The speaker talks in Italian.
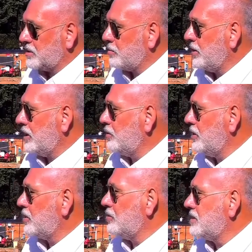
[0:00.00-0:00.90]

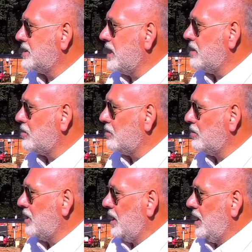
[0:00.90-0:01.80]
spogliatoi consentono
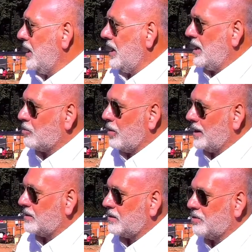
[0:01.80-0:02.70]
a
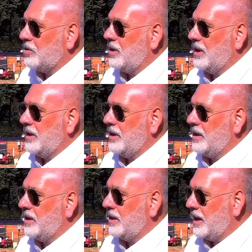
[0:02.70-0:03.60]
quattro
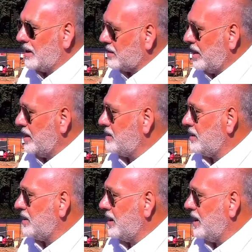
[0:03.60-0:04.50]
eh,
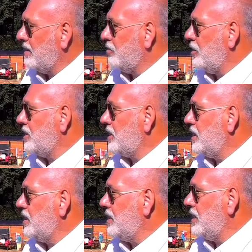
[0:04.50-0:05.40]
atleti alla volta
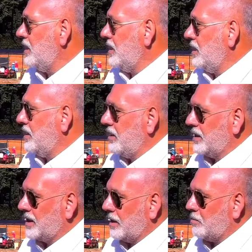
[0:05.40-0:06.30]
di eh,
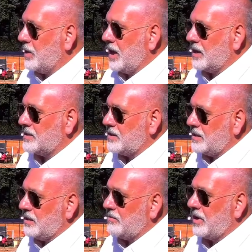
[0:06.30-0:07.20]
cambiarsi,
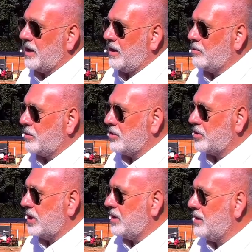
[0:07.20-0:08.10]
di fare la
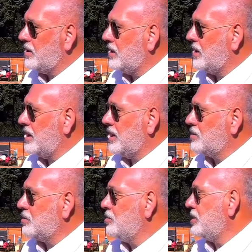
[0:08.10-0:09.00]
doccia in
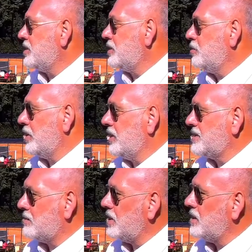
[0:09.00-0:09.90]
assoluta
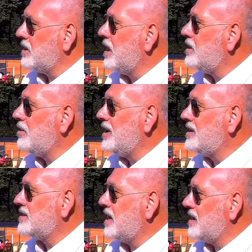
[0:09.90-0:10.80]
sicurezza, mantenendo le
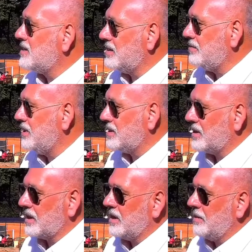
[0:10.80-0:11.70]
distanze
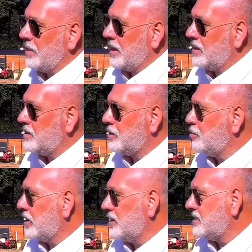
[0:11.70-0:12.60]
fisiche di
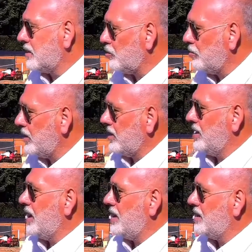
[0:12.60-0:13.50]
sicurezza come
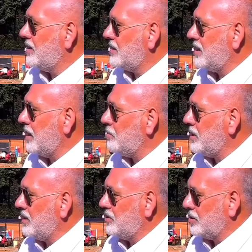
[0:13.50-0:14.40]
da
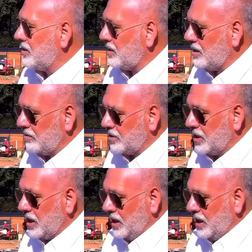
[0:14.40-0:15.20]
dettami scientifici.